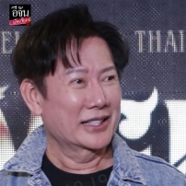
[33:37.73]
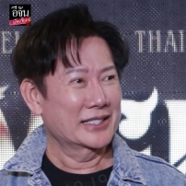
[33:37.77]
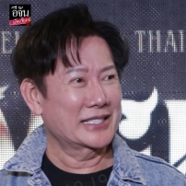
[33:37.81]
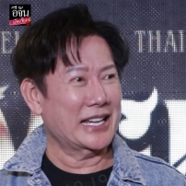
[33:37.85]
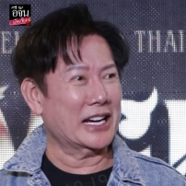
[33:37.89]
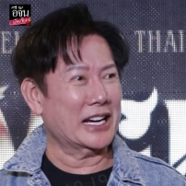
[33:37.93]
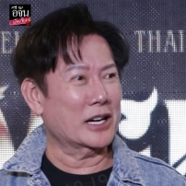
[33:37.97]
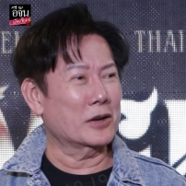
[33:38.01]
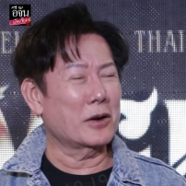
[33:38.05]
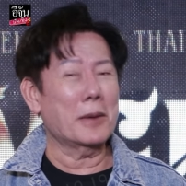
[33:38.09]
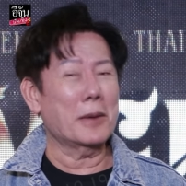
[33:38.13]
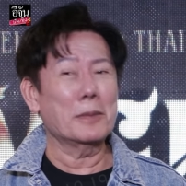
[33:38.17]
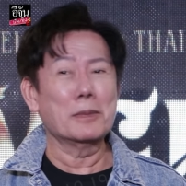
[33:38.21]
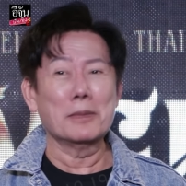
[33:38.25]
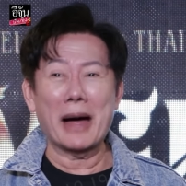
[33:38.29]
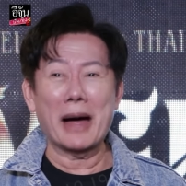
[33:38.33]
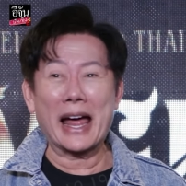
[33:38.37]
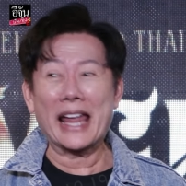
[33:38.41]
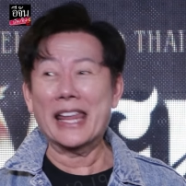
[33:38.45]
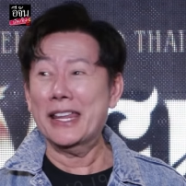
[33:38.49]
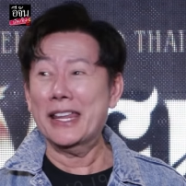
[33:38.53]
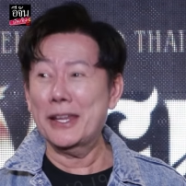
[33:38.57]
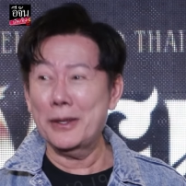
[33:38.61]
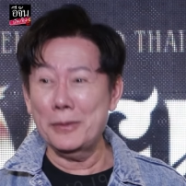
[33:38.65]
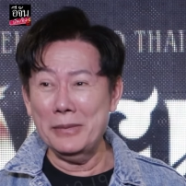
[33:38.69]
ใช่ก็ว่า
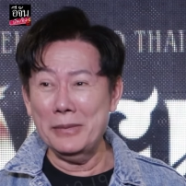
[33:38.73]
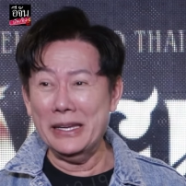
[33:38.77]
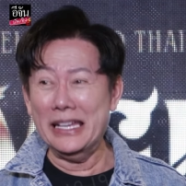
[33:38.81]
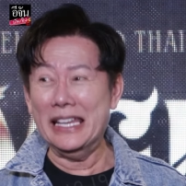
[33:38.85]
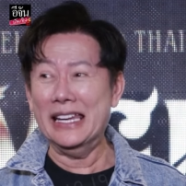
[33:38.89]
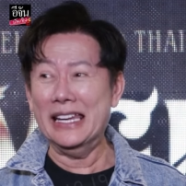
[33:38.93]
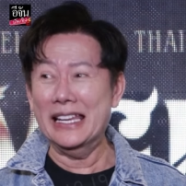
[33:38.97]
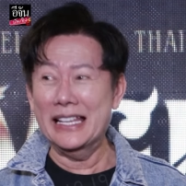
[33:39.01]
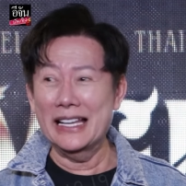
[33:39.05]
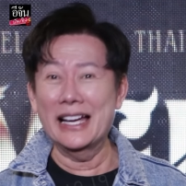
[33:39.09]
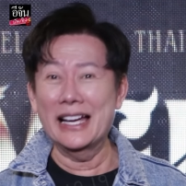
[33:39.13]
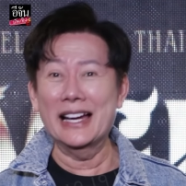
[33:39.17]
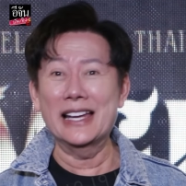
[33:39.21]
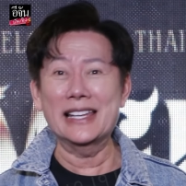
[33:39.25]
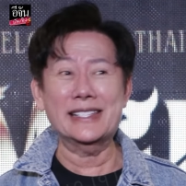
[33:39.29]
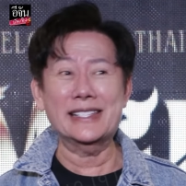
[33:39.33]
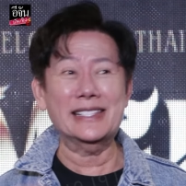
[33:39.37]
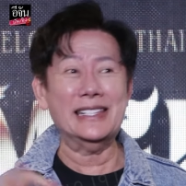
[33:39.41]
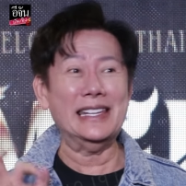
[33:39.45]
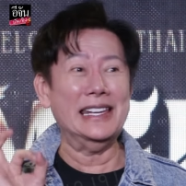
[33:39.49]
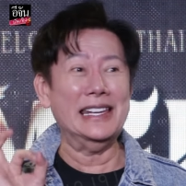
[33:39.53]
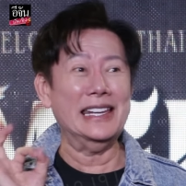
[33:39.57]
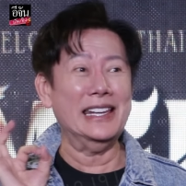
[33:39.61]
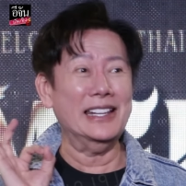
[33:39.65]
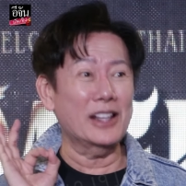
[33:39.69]
ไม่มีเลย
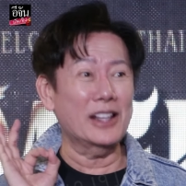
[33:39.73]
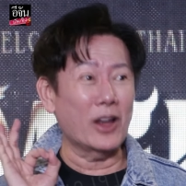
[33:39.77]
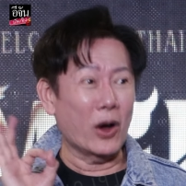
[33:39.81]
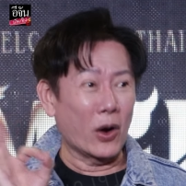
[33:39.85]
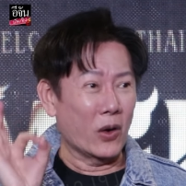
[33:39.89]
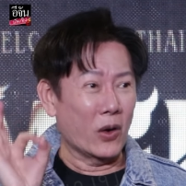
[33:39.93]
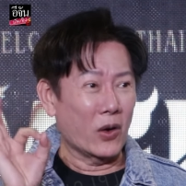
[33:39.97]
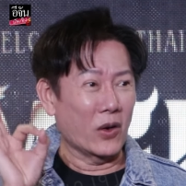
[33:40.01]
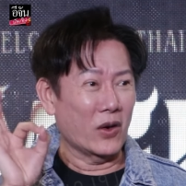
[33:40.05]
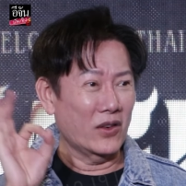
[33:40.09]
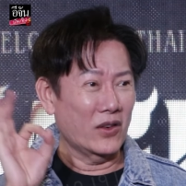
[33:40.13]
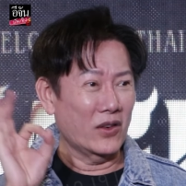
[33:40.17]
ซีโร่